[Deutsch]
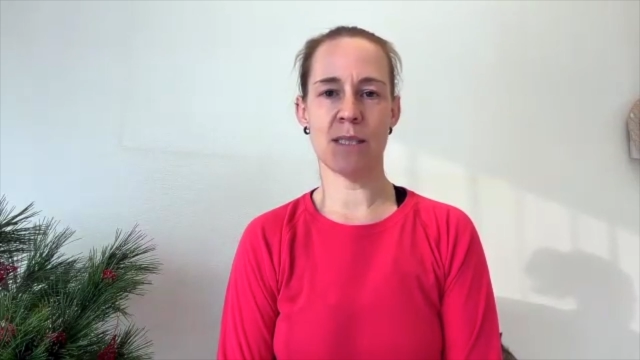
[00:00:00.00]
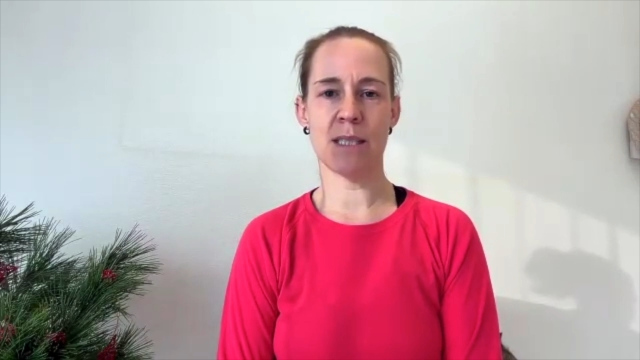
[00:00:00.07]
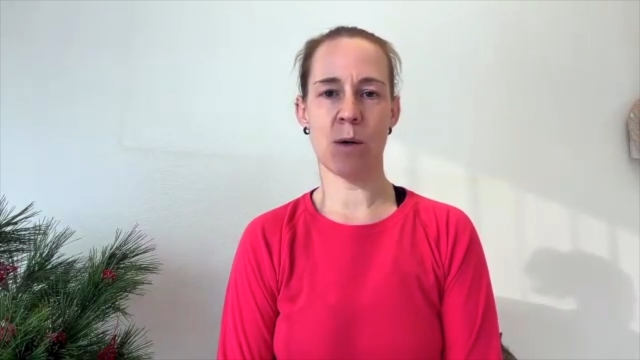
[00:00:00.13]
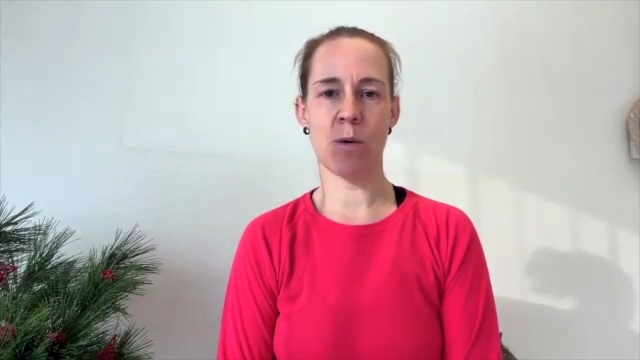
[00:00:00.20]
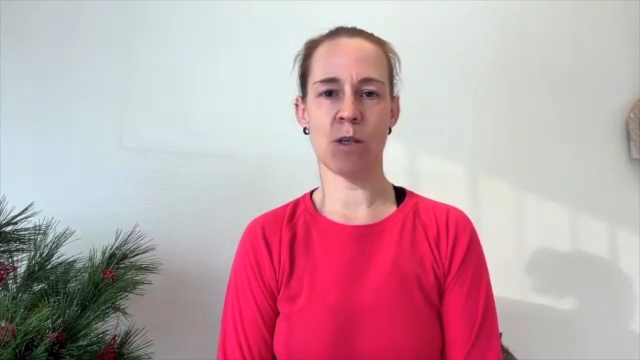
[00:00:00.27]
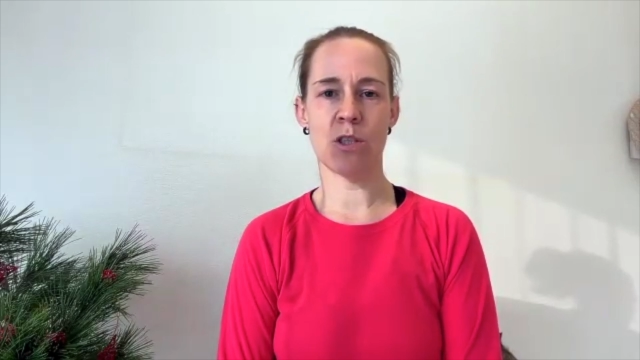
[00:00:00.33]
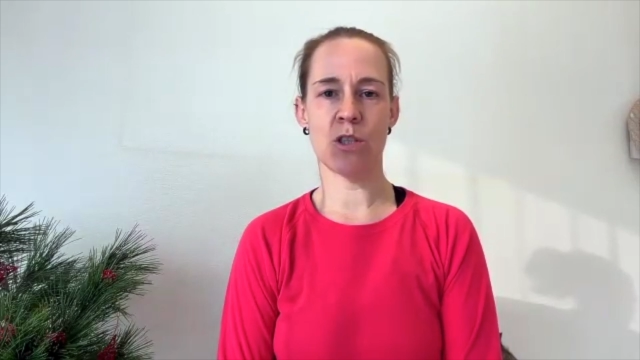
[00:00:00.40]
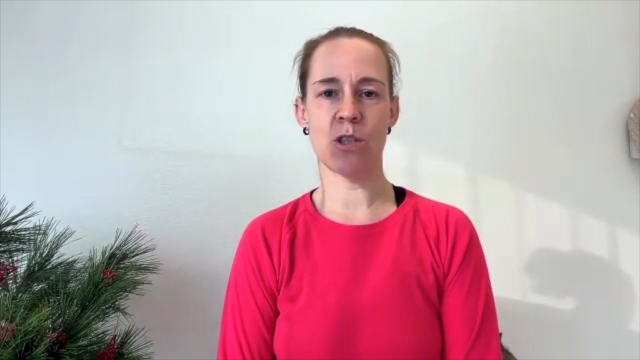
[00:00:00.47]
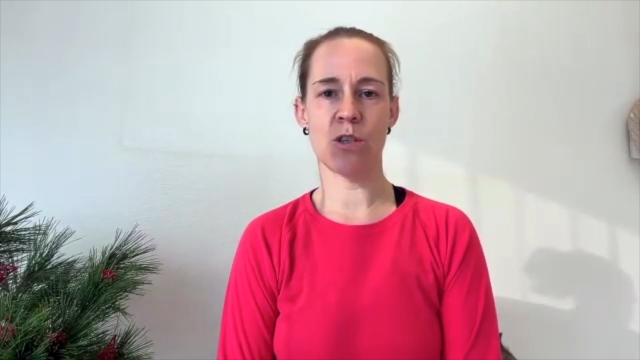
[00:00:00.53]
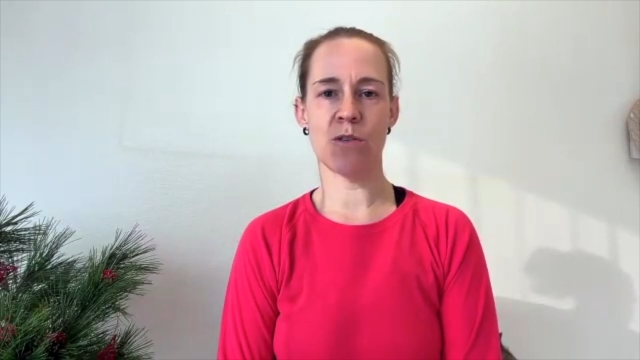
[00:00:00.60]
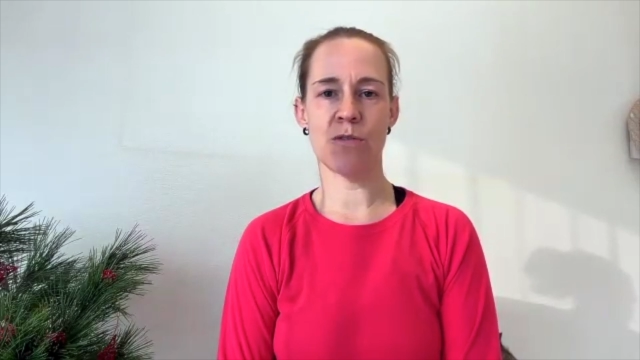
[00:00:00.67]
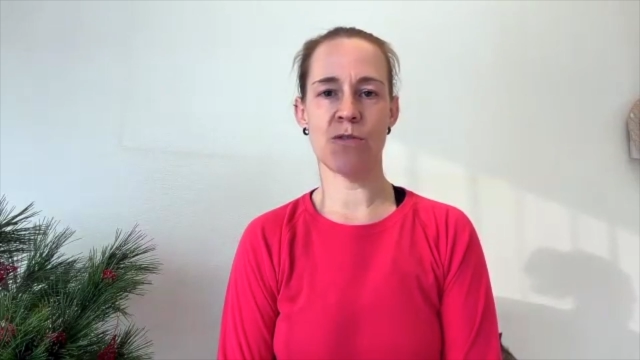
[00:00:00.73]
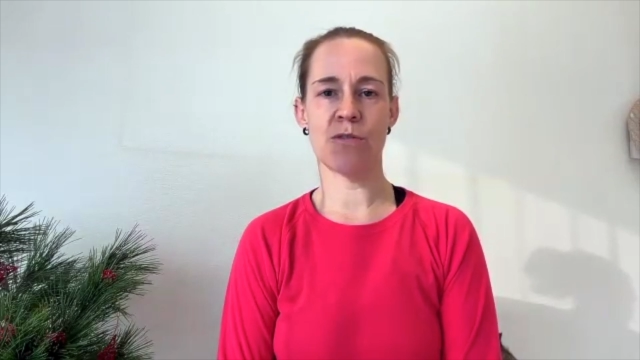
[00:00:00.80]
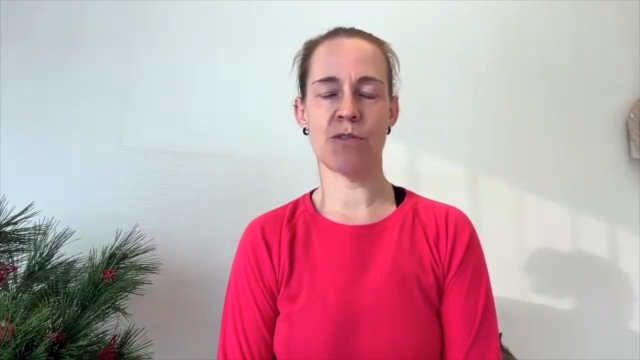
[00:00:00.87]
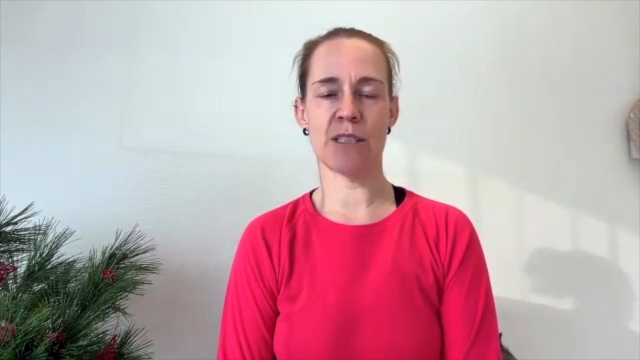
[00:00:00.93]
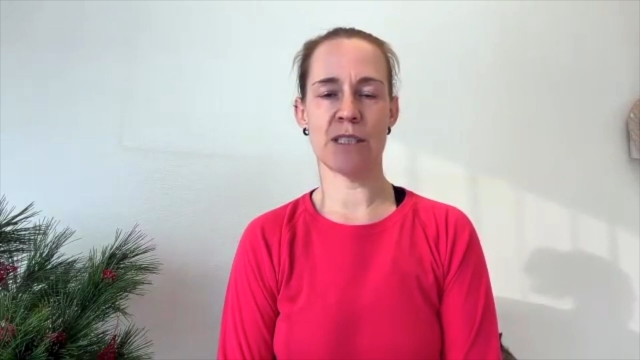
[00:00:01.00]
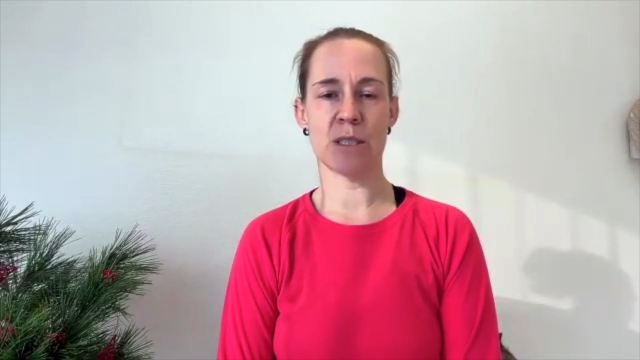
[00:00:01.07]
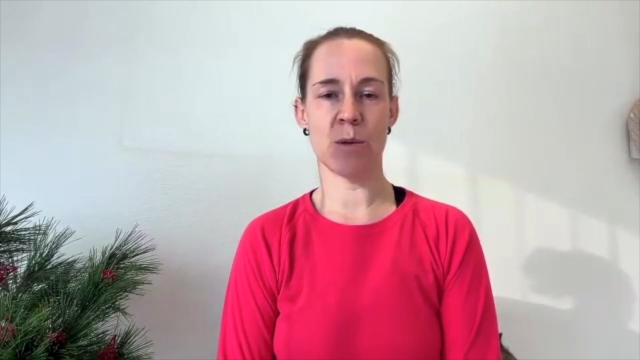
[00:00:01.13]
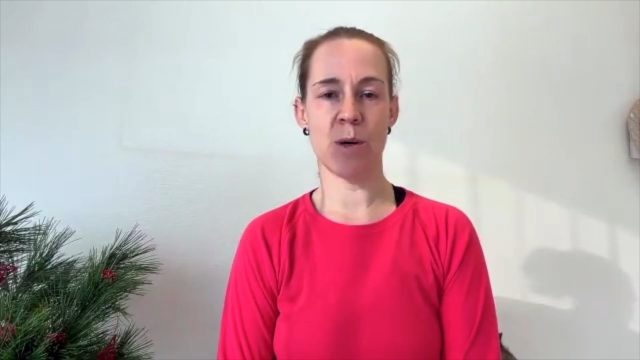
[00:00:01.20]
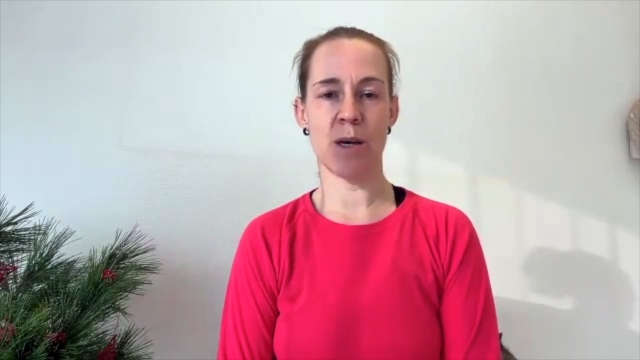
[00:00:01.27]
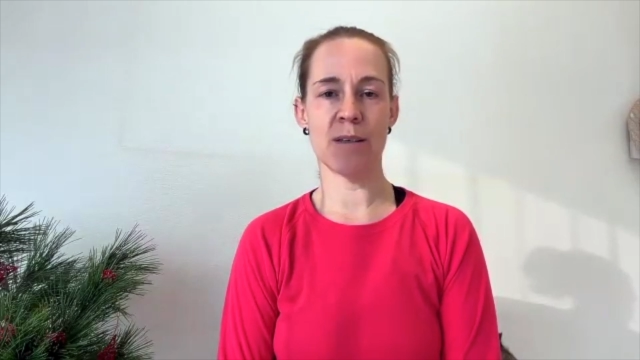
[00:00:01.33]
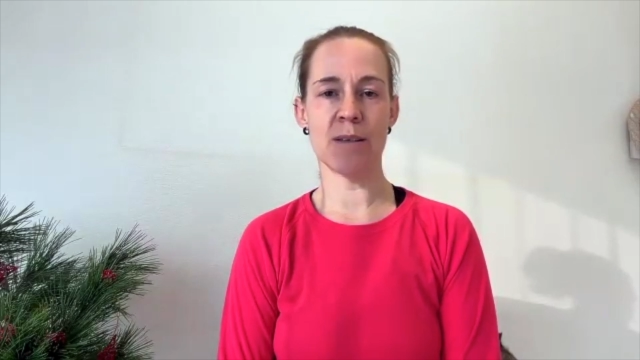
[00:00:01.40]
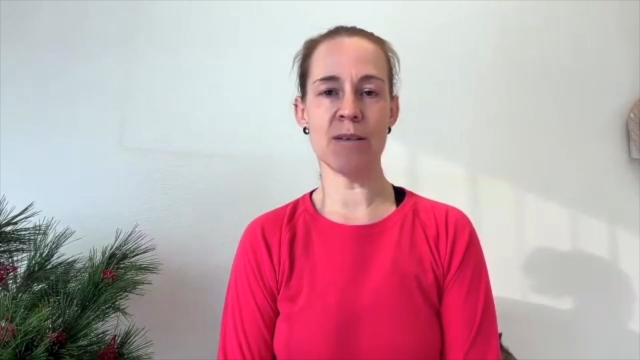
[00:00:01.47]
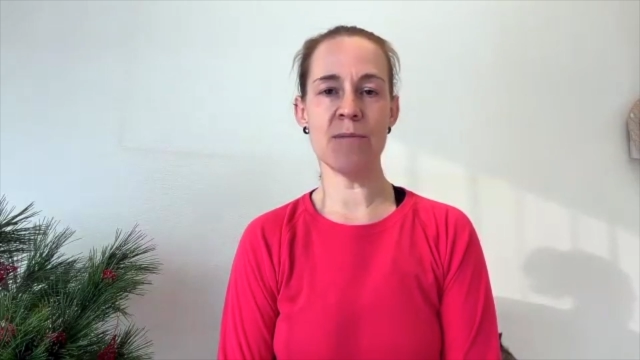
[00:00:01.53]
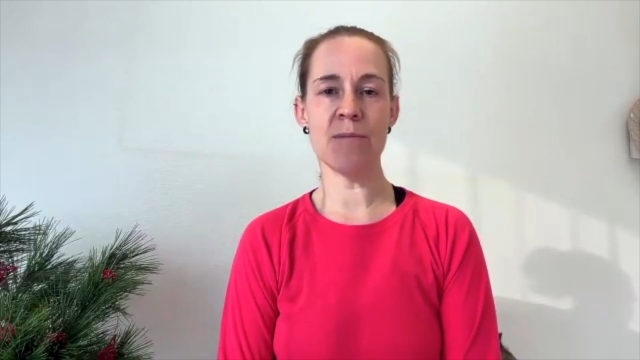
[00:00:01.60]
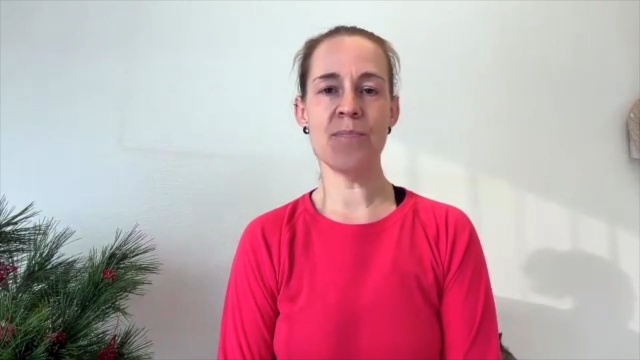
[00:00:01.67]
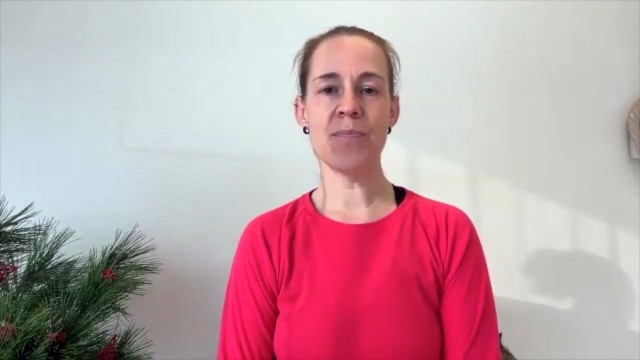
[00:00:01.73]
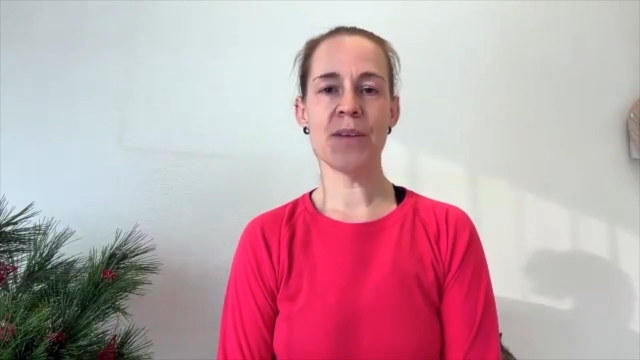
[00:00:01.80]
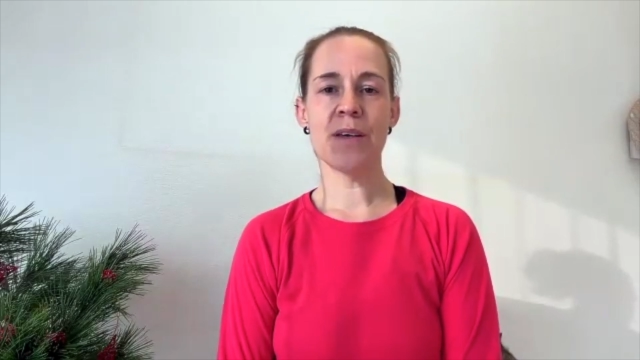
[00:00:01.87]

Sauerstoff versorgen.